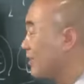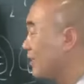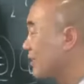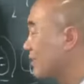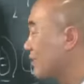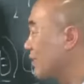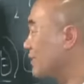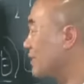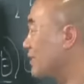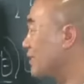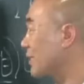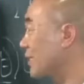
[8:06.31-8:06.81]

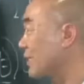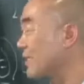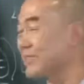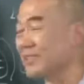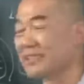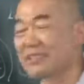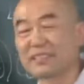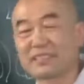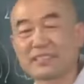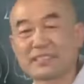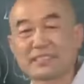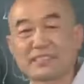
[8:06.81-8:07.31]
그러니까
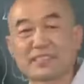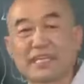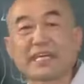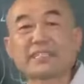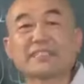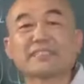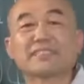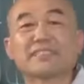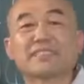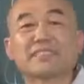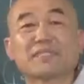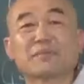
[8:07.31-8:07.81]

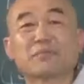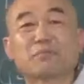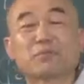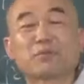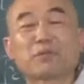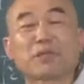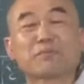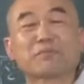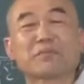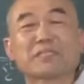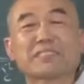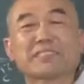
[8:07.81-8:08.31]
단지
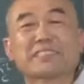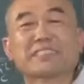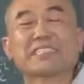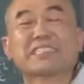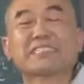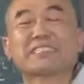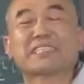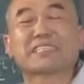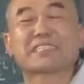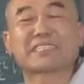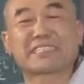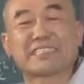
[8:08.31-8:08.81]
불의면
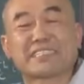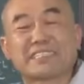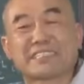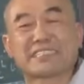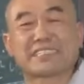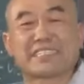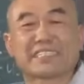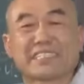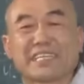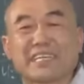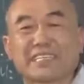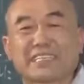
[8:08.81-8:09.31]
시적
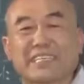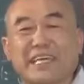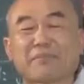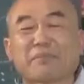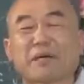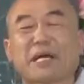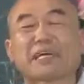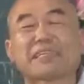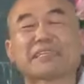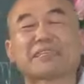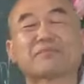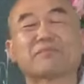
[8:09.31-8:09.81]
전성이
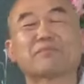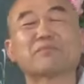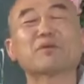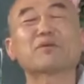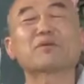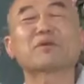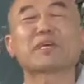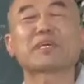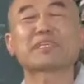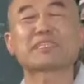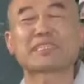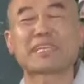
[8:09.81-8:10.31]
나다만
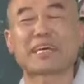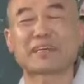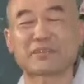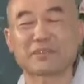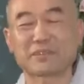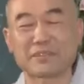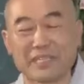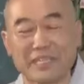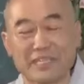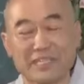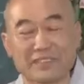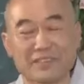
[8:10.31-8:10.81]
모르겠다고
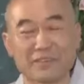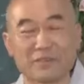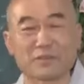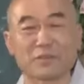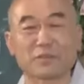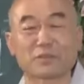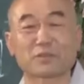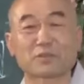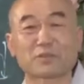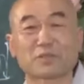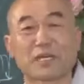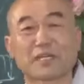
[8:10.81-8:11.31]

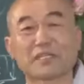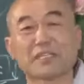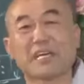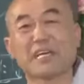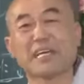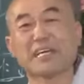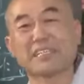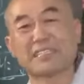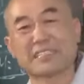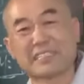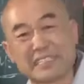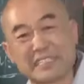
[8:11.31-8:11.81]
내려놓는 순간
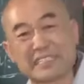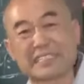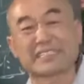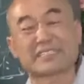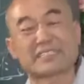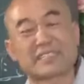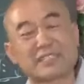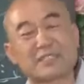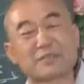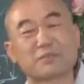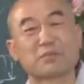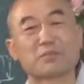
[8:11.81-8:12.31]
너희
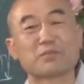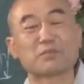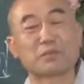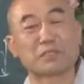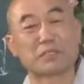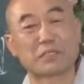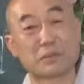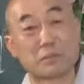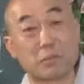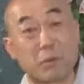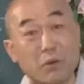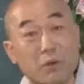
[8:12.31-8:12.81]

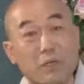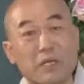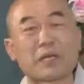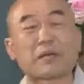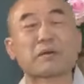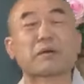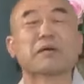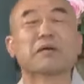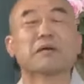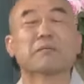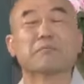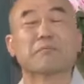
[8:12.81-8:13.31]
성품을
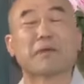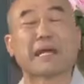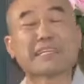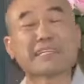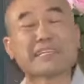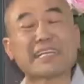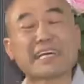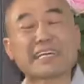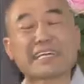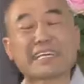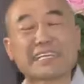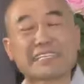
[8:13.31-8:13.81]
본래
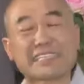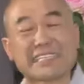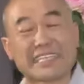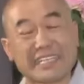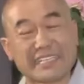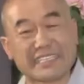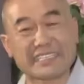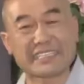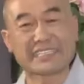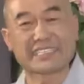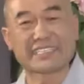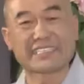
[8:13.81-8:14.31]
만나게
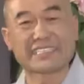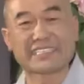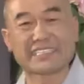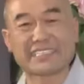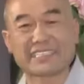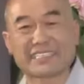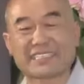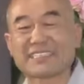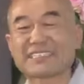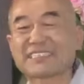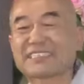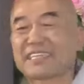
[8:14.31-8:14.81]
되니
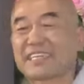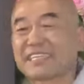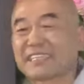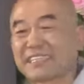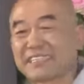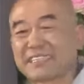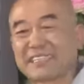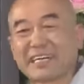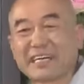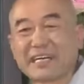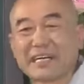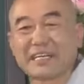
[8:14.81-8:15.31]
그때
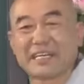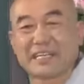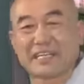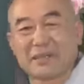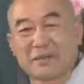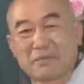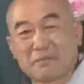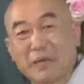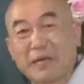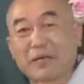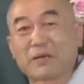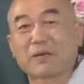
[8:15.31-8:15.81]
너가
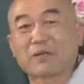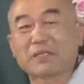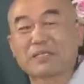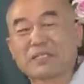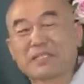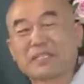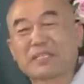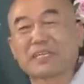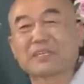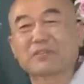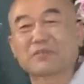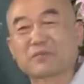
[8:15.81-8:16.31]
바로
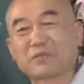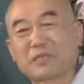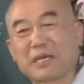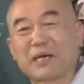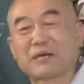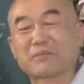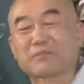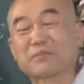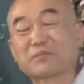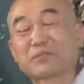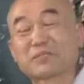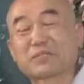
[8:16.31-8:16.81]

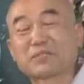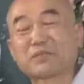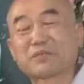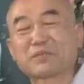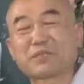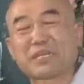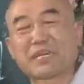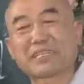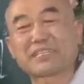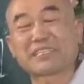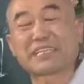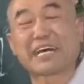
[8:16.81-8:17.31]
열애구나
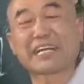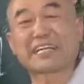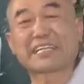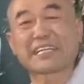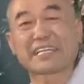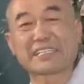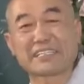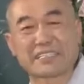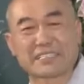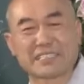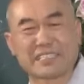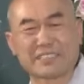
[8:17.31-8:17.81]
부처구나를
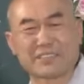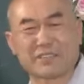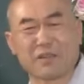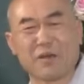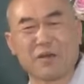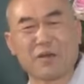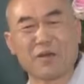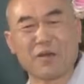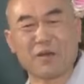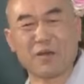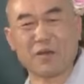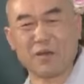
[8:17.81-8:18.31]
알게 된다.
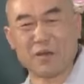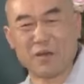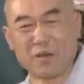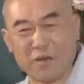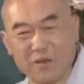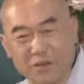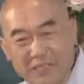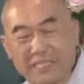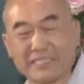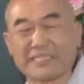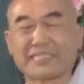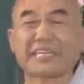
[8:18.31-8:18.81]

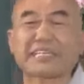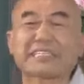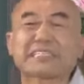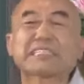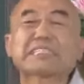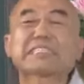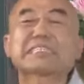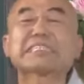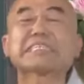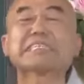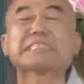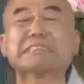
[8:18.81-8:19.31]
똑같아.
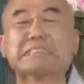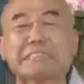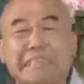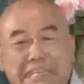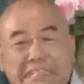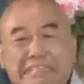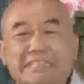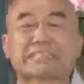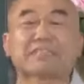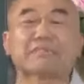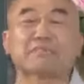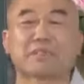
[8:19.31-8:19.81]
어떤
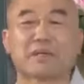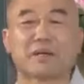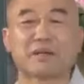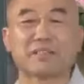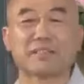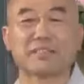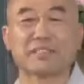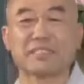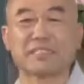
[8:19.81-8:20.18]
가르침도.